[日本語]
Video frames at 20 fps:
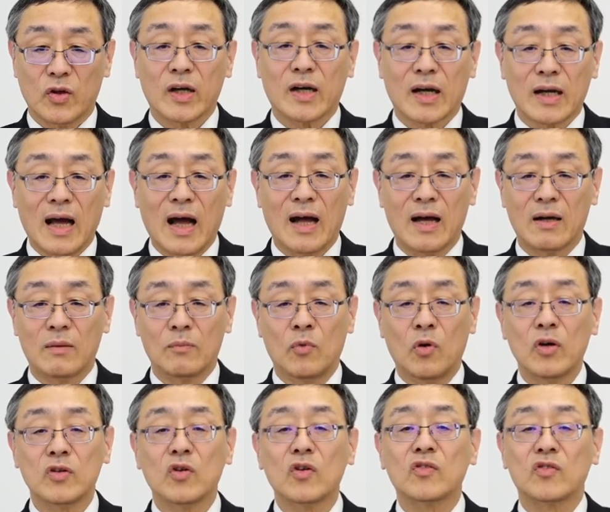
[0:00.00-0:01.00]
れから
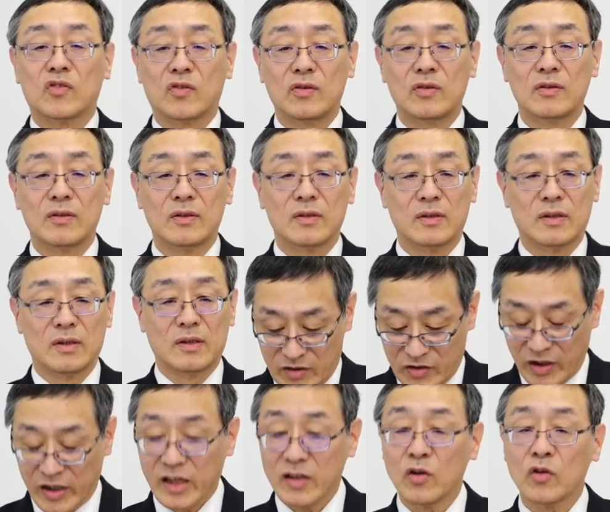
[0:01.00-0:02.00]
もう一つ
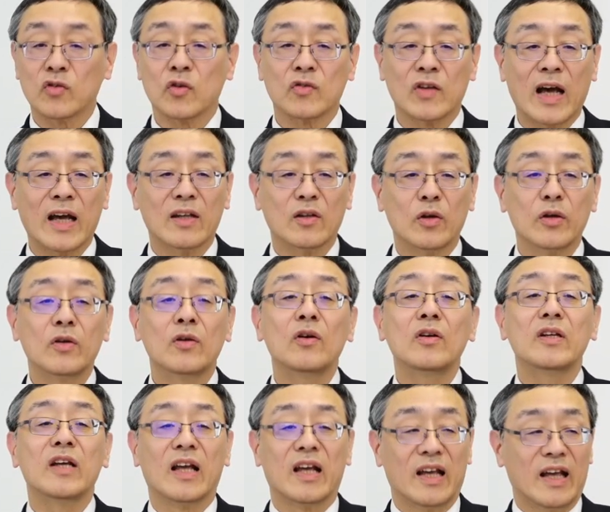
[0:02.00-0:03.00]
奇跡の素材というふ
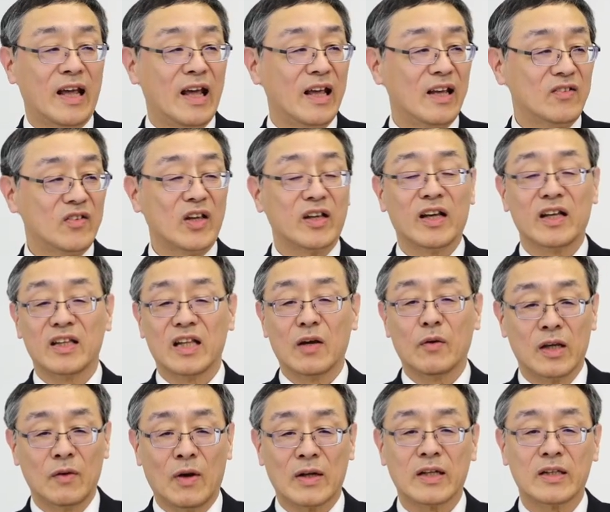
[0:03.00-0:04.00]
うに世間で
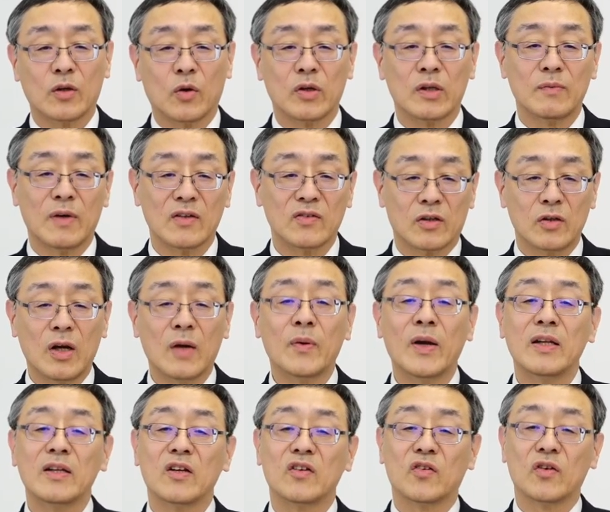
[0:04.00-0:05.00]
言われております
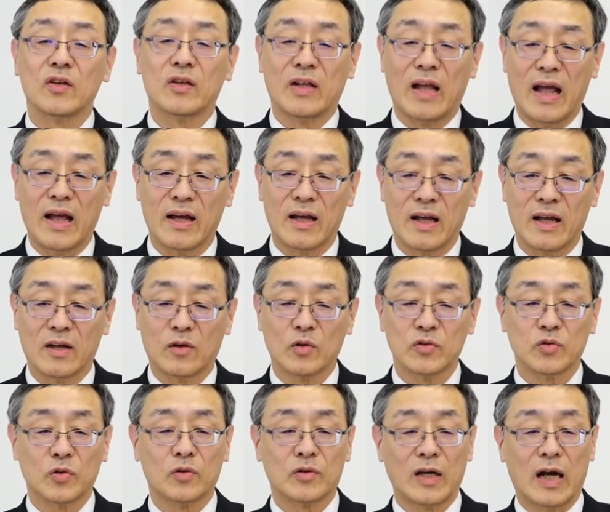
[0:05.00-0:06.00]
グラフェンについてご
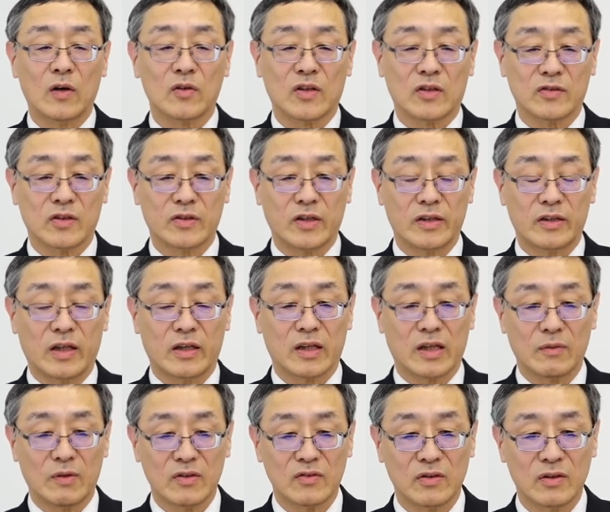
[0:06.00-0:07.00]
紹介をさせていただ
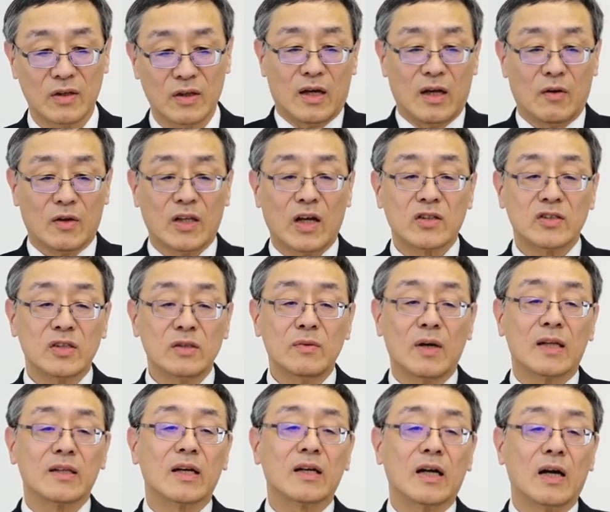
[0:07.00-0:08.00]
きます。私ど
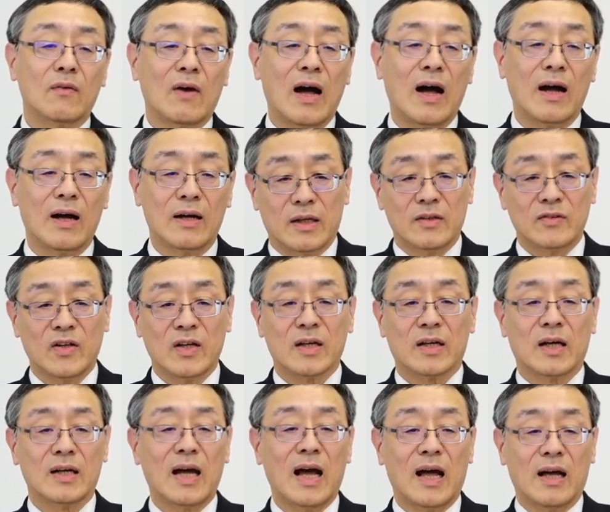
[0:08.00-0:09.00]
もアデカは以前
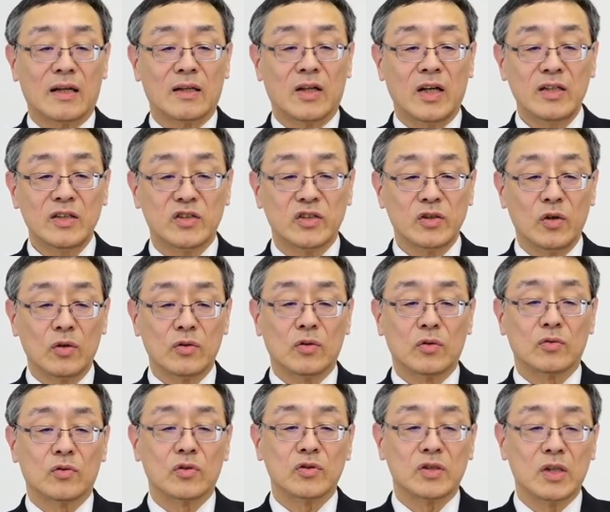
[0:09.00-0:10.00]
から電池用
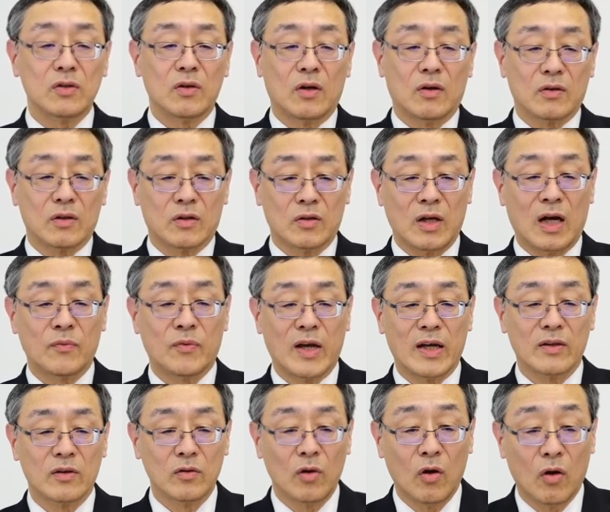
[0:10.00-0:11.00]
途としての
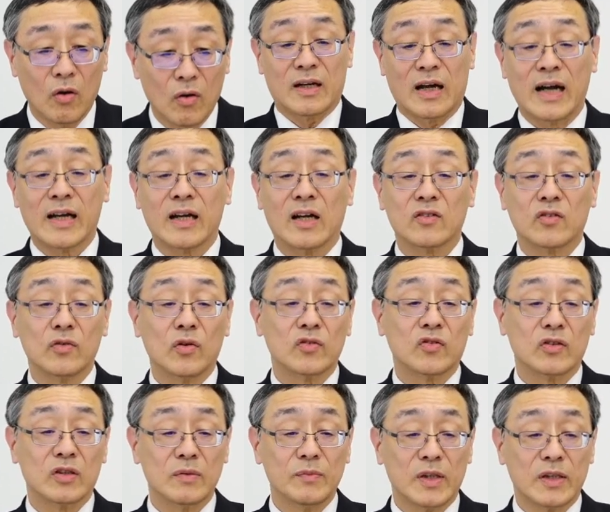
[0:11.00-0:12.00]
グラフェンの開発を
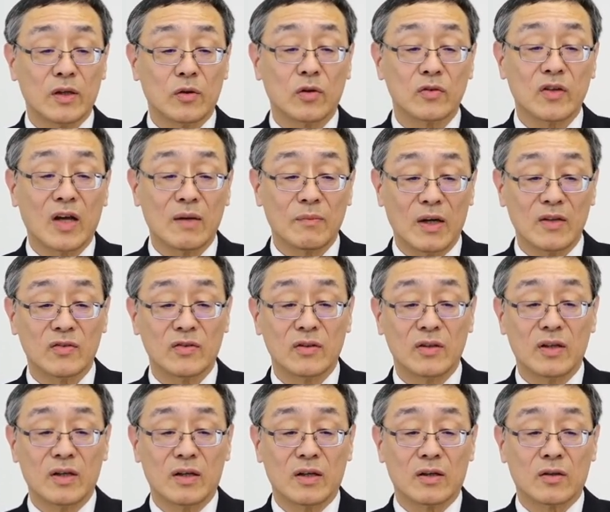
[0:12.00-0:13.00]
進めてございます。
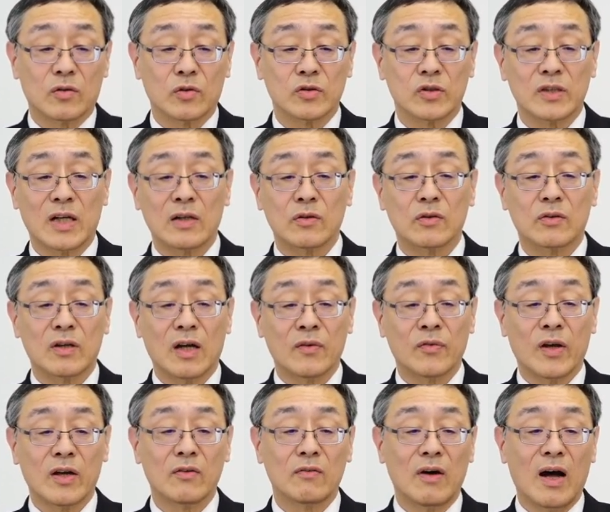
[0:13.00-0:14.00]
こちらの
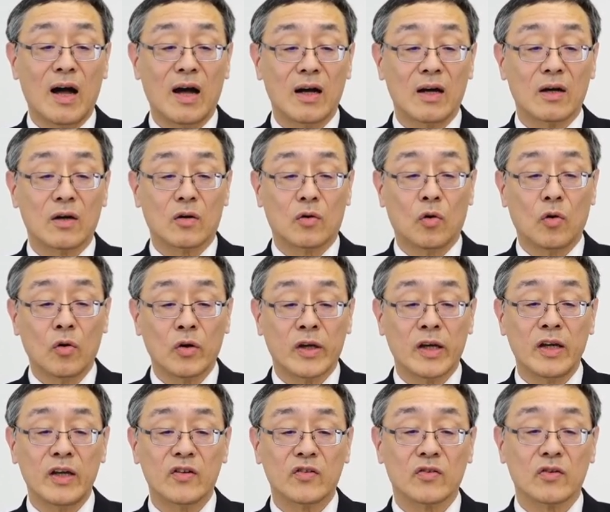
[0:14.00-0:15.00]
グラフェンは高
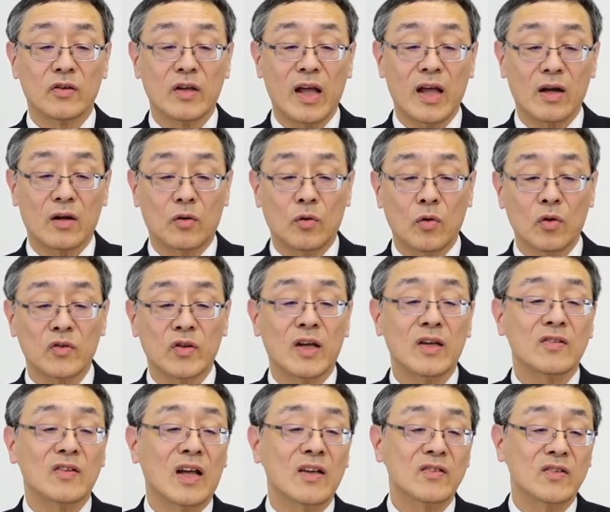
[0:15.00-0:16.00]
品質で高
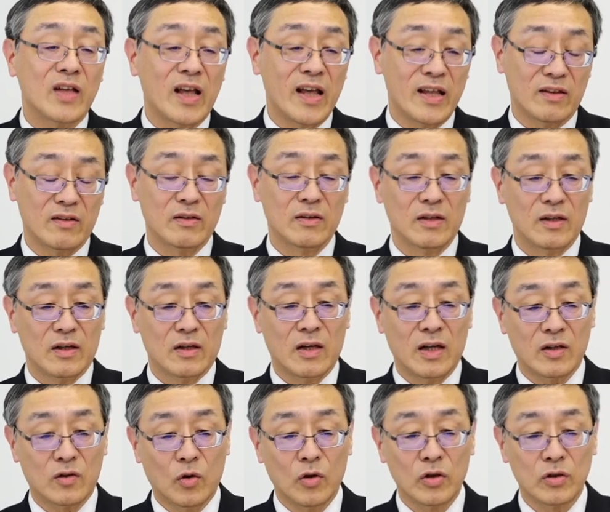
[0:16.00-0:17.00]
生産性
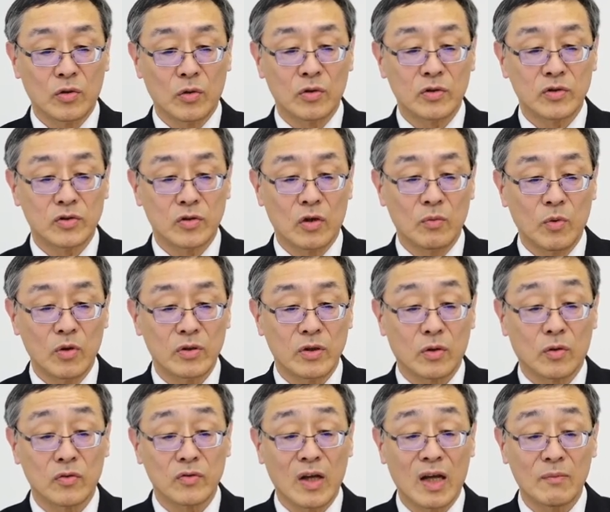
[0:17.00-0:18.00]
こういう特徴を持って
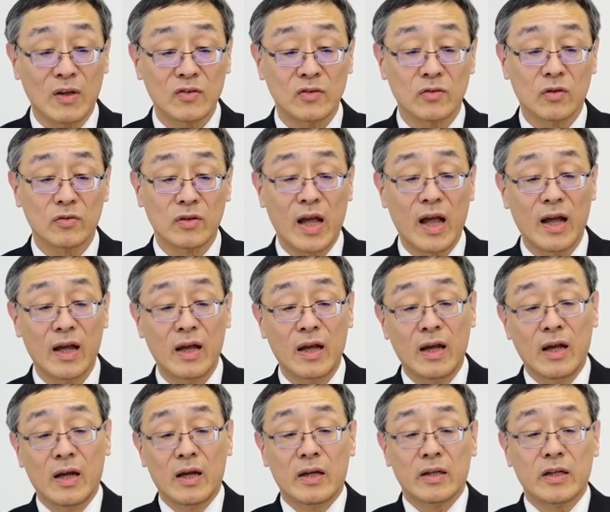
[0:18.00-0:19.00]
ございますので
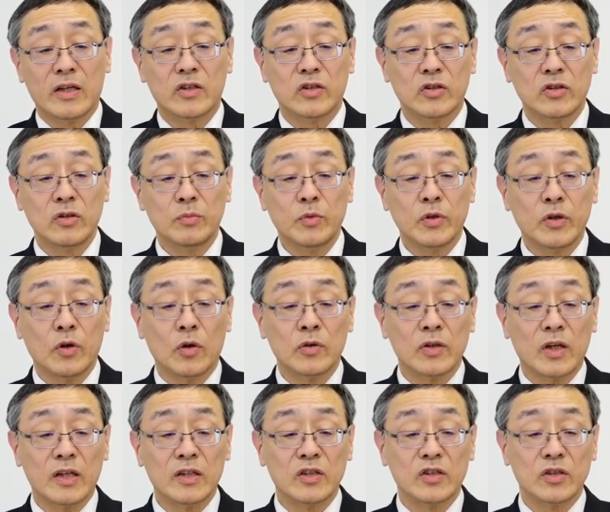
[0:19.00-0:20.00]

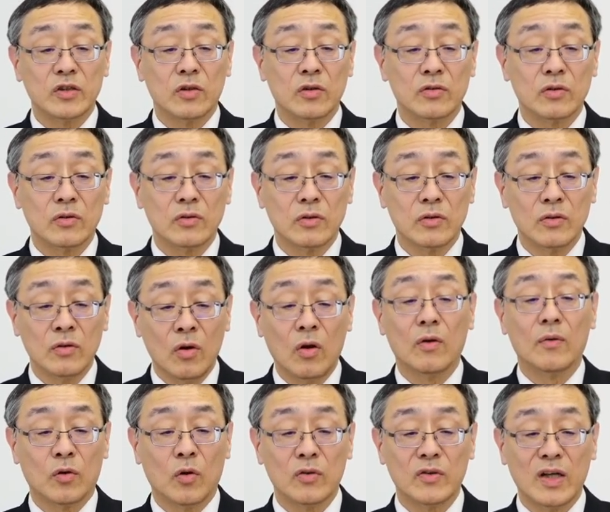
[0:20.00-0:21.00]
リチウムイ電池用
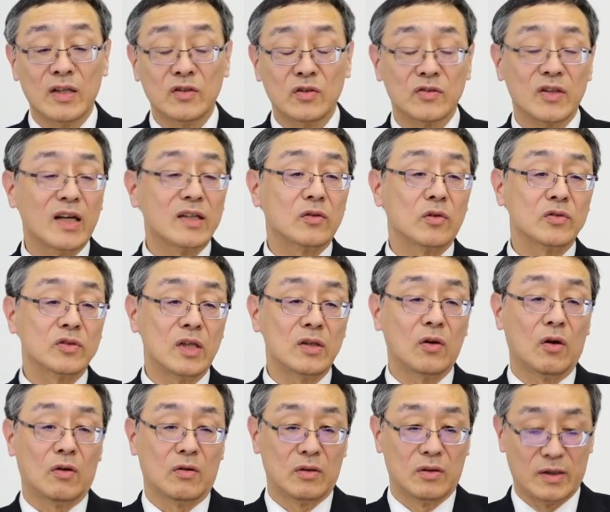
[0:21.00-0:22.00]
の導電素材として
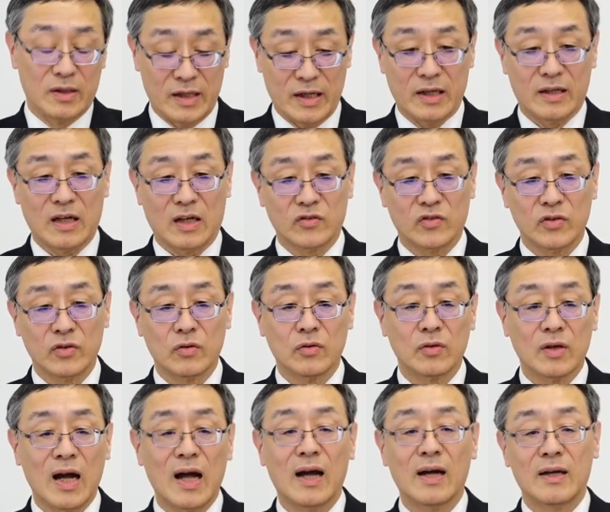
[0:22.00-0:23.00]
の活
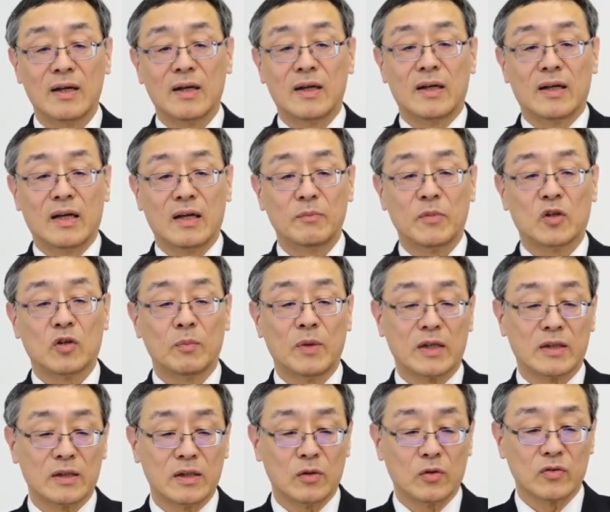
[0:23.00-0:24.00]
用が見込
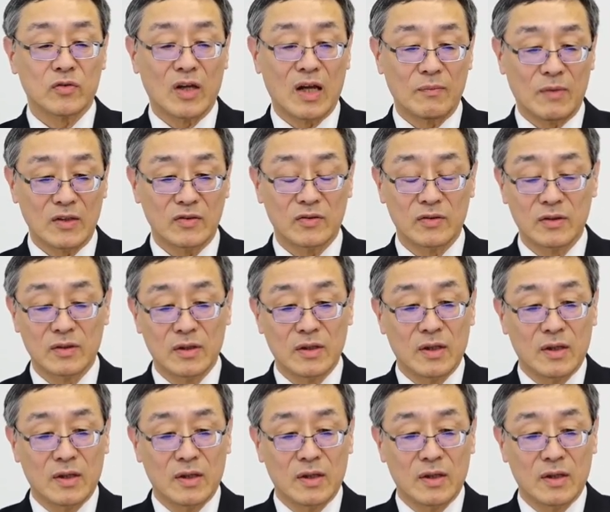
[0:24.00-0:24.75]
まれてございます。